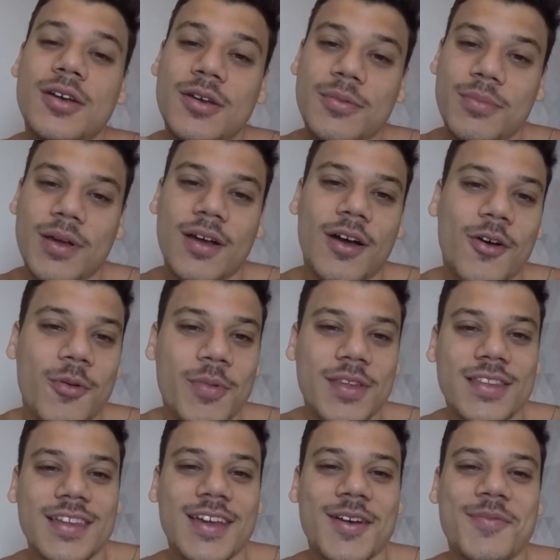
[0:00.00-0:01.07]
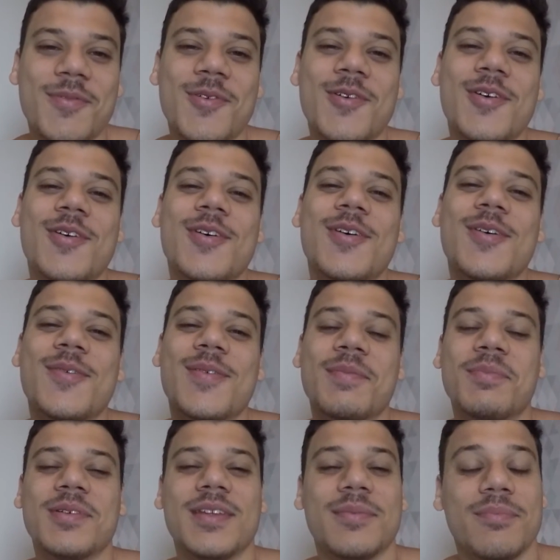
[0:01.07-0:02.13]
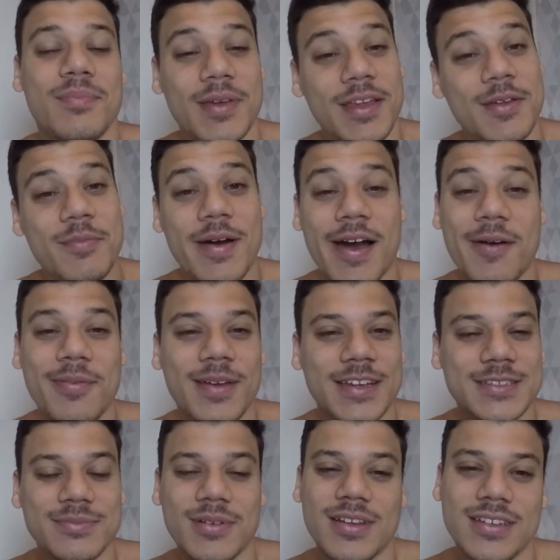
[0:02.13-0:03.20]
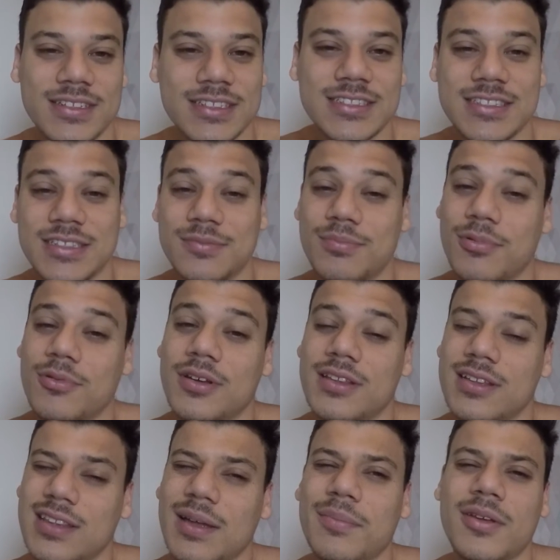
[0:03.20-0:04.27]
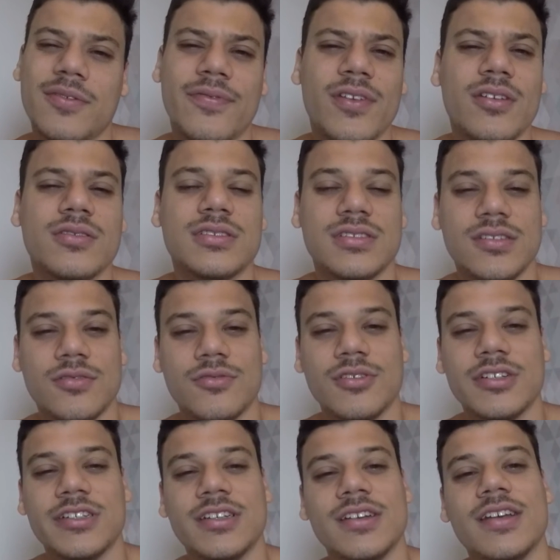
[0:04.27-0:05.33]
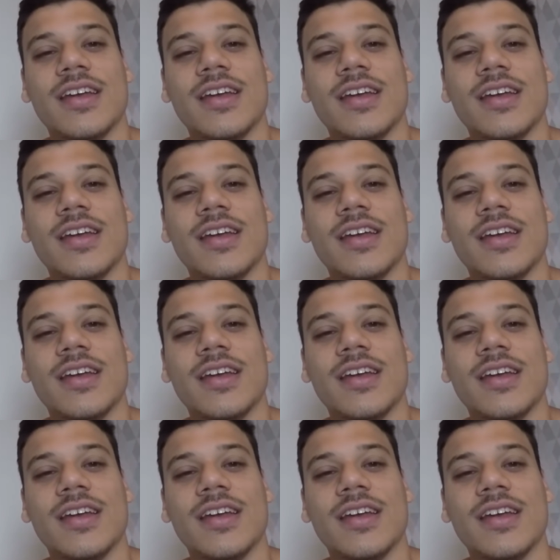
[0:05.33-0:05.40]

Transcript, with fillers: pegar uma comida daqui a pouco, para poder me animar, porque de manhã assim, pô, ainda tá meio friozinho hoje.